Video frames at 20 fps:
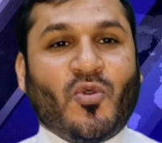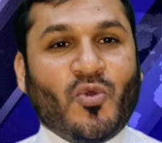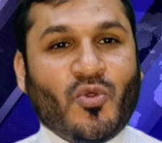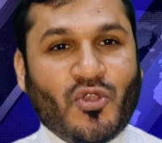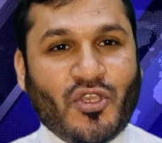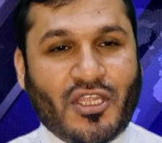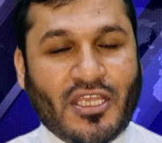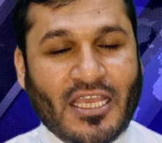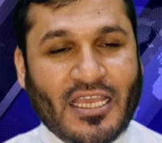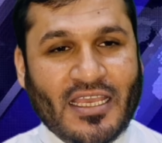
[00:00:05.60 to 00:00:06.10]

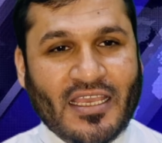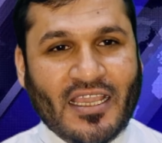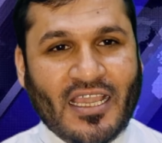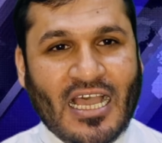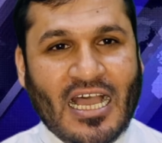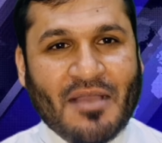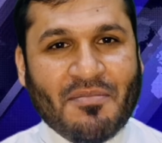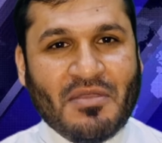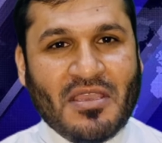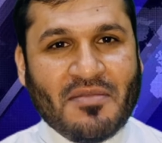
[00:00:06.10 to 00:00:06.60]
उनके
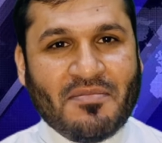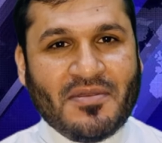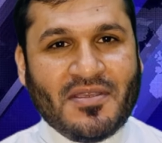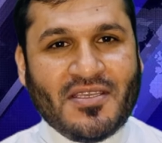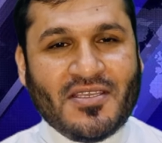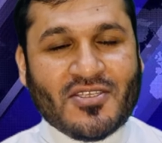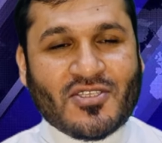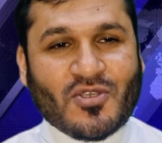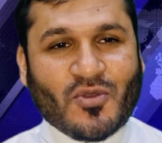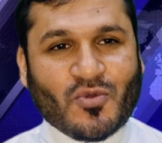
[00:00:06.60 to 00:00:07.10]
एकामे भी
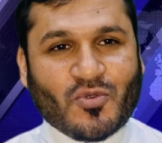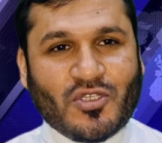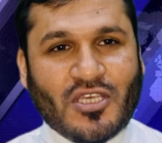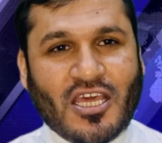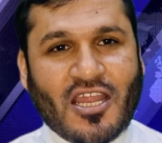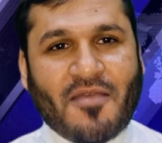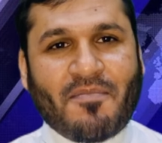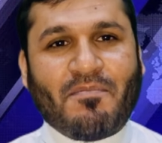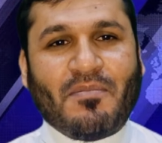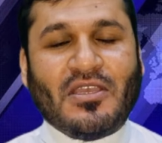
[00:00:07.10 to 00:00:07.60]
सऊदी
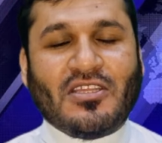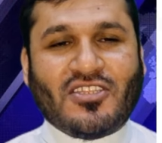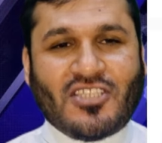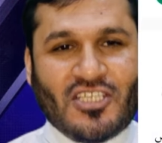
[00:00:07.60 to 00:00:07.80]
अरब में